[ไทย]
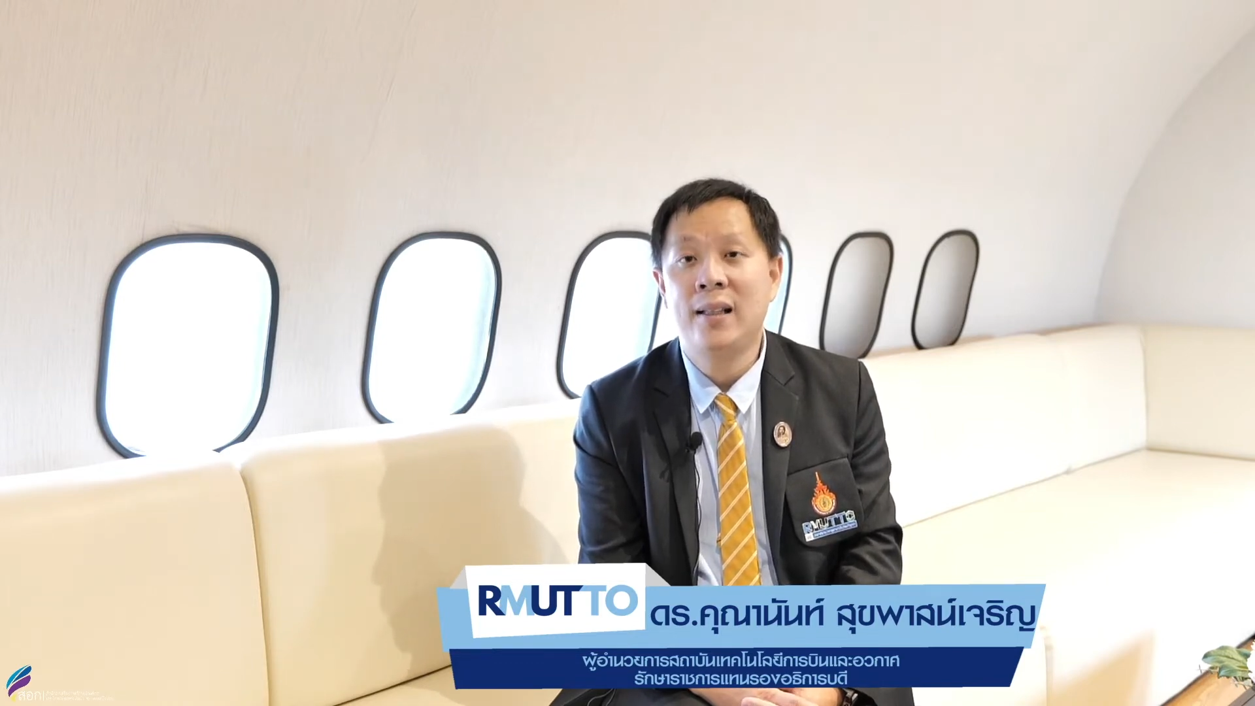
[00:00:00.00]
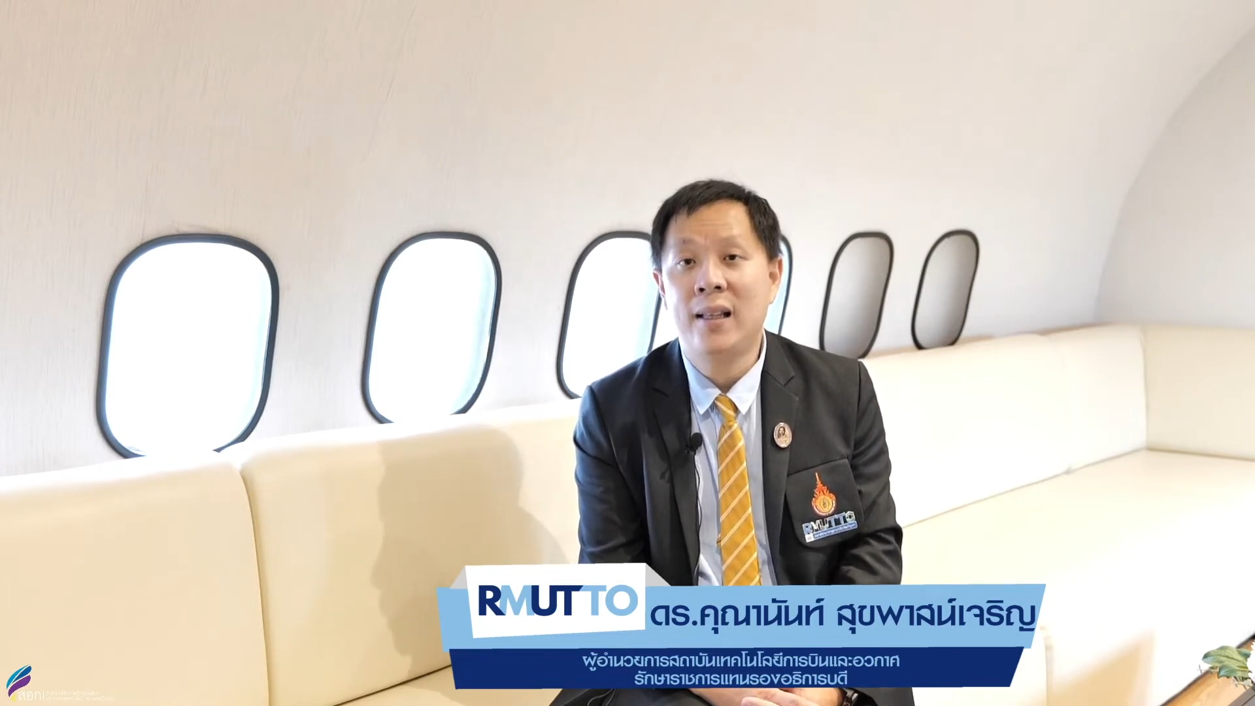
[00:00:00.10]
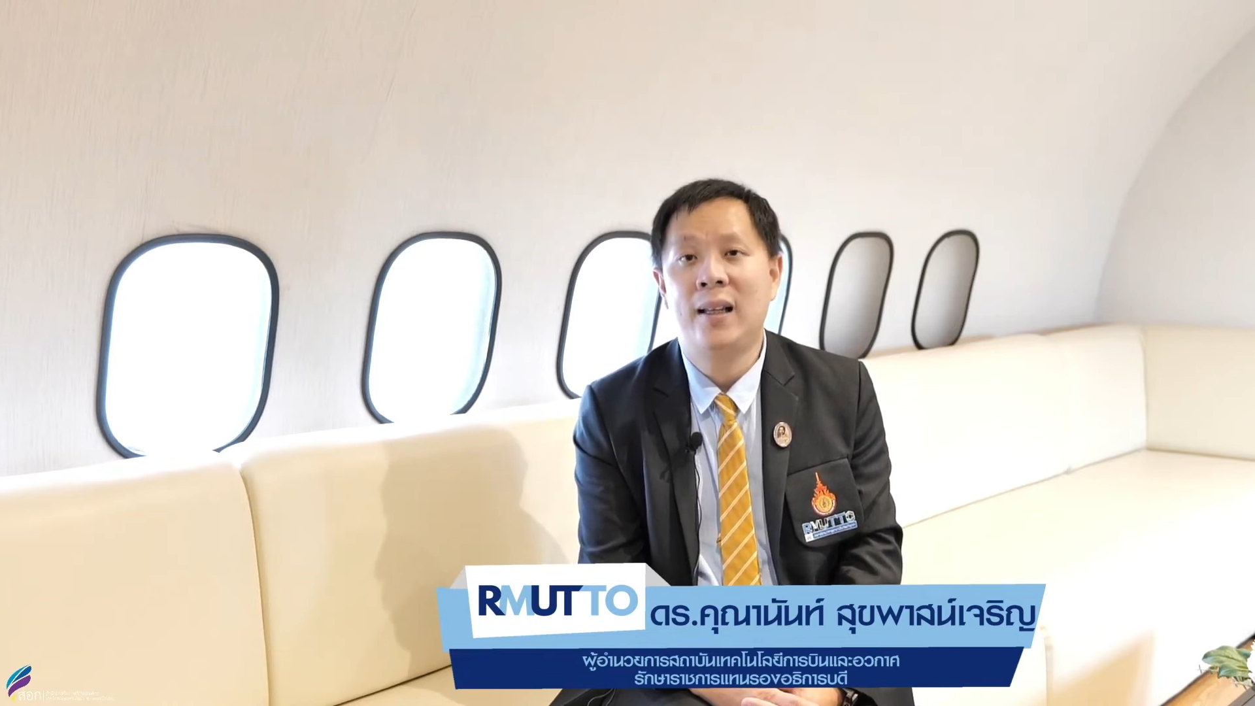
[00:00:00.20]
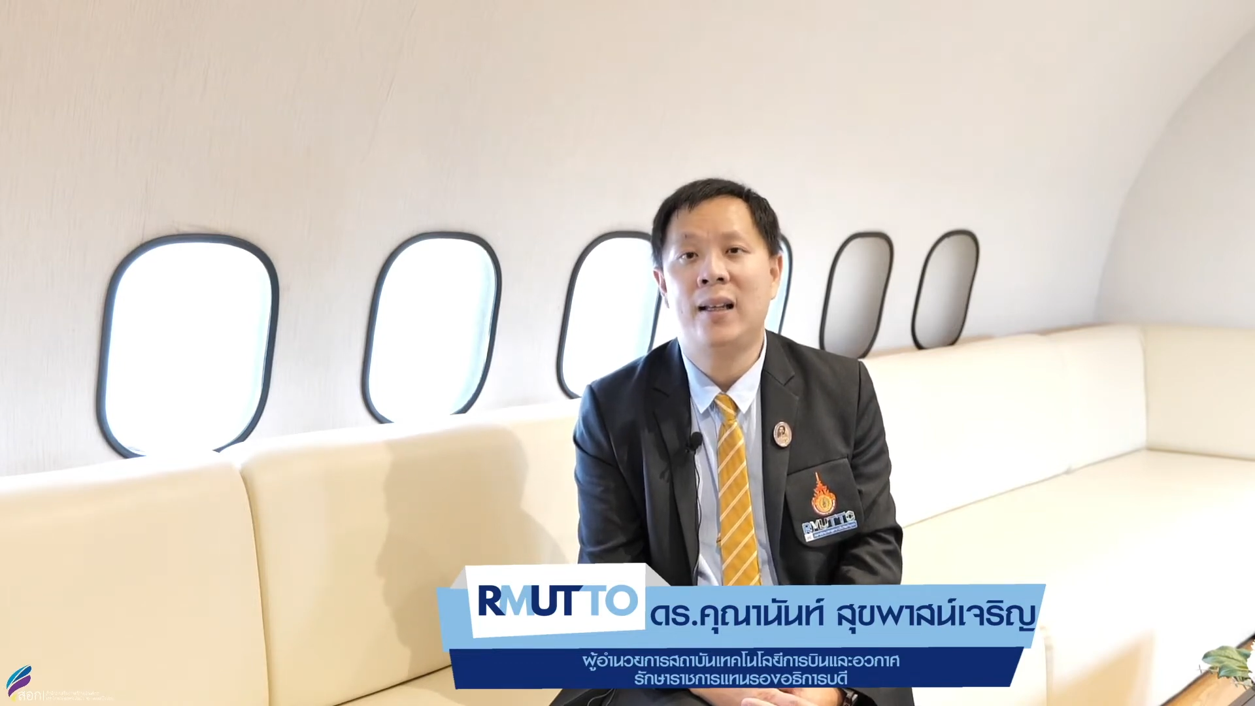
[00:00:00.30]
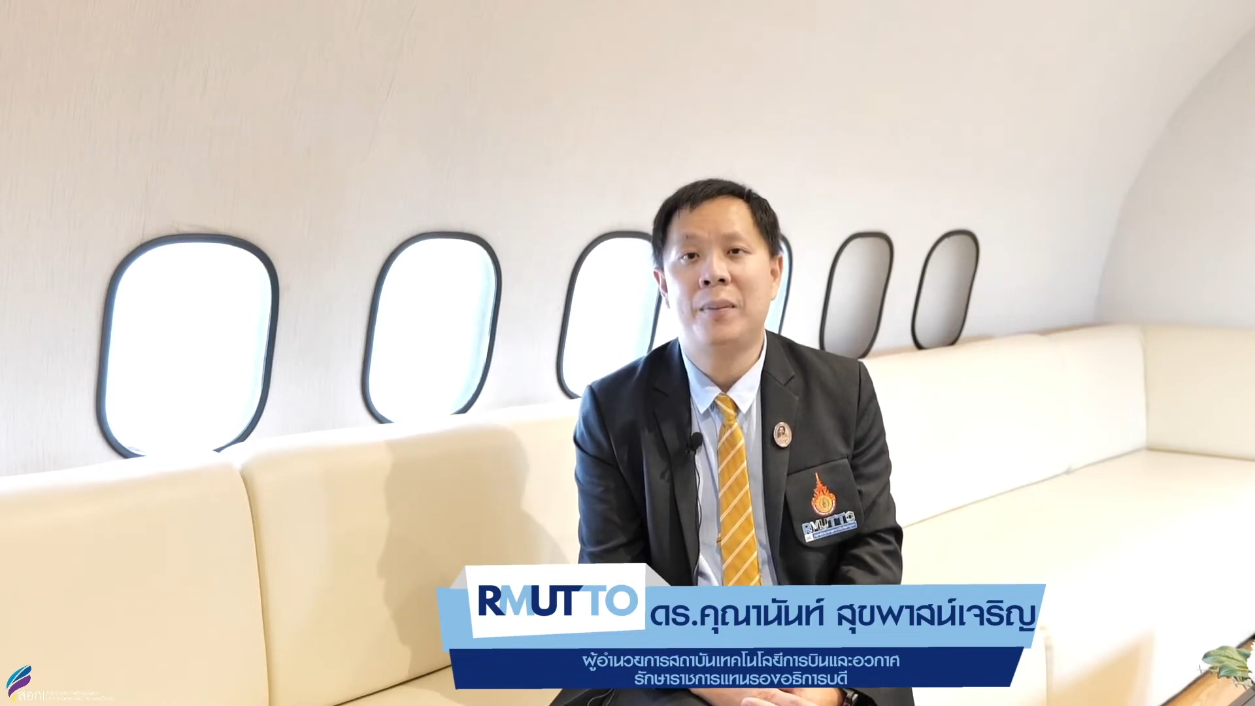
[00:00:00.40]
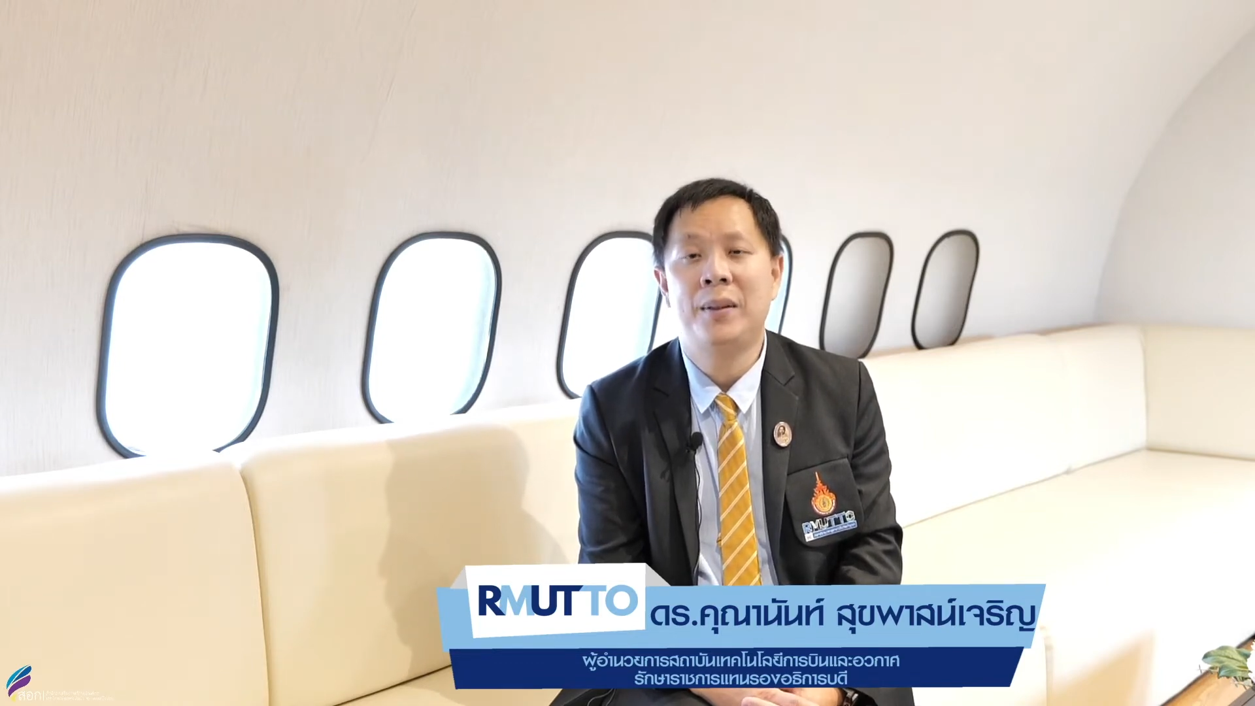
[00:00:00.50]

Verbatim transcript: ที่ดีใน